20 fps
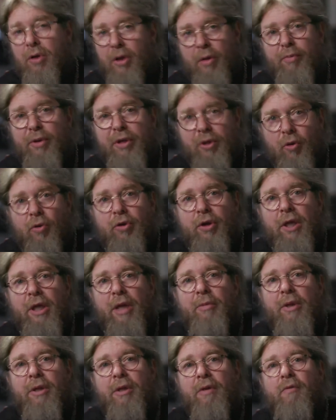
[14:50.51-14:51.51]
не 500
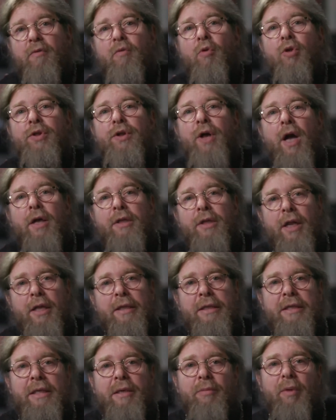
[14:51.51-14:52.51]
километров в год, как
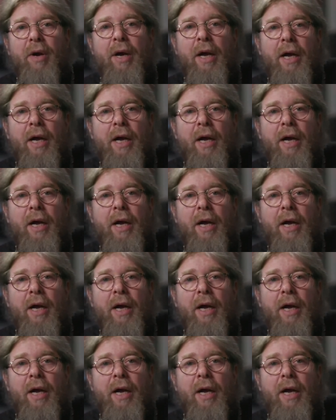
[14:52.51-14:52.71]
Трансип,